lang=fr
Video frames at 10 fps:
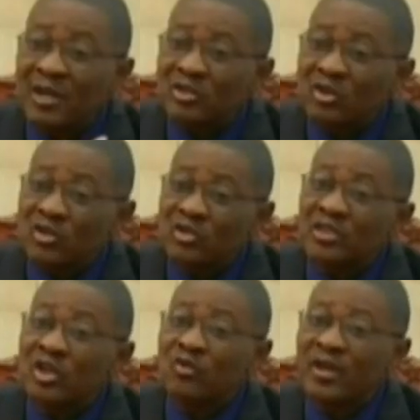sur les yeux,
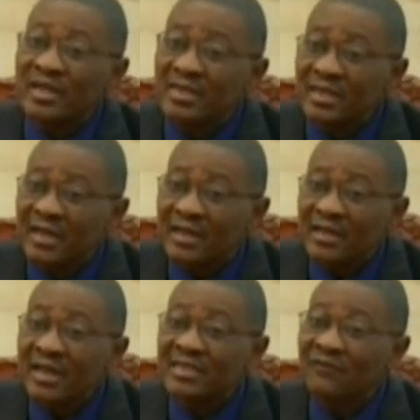c'est loin de dire,
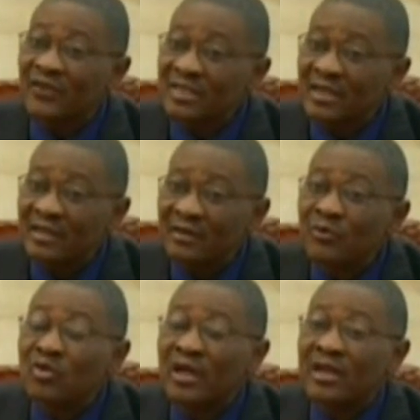et c'est facile.
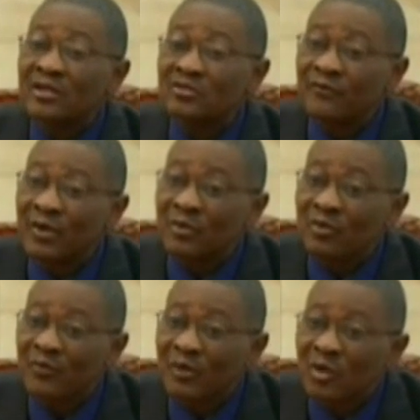Pour quelles raisons
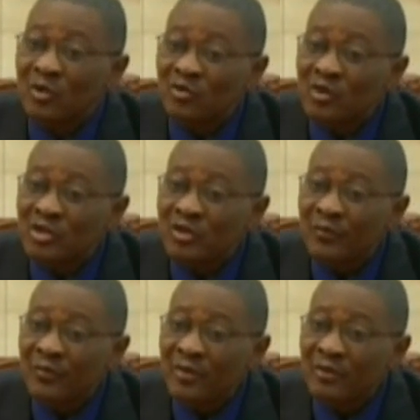fermons nous les yeux
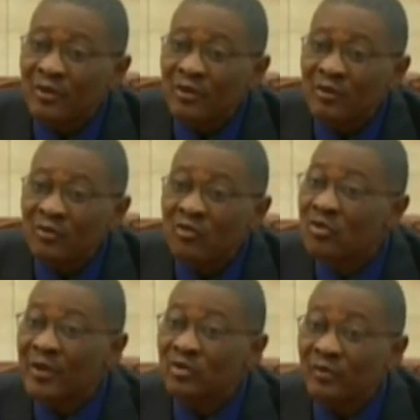Nous nous
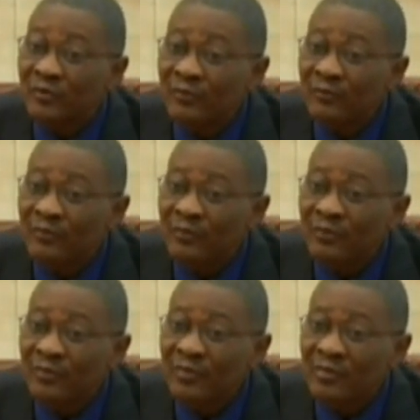battons.
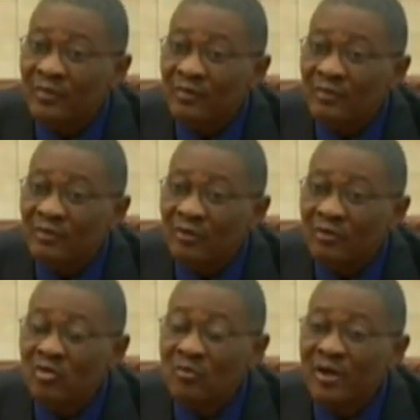
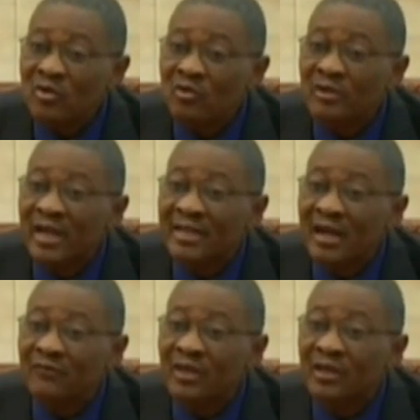Nous nous battons contre un
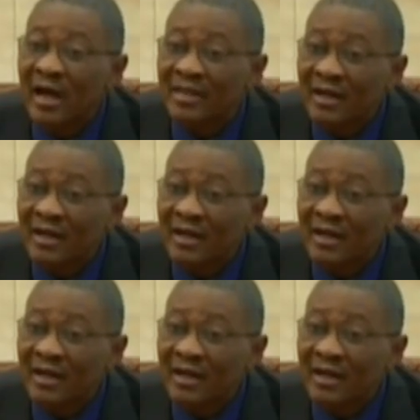trafic. Toute votre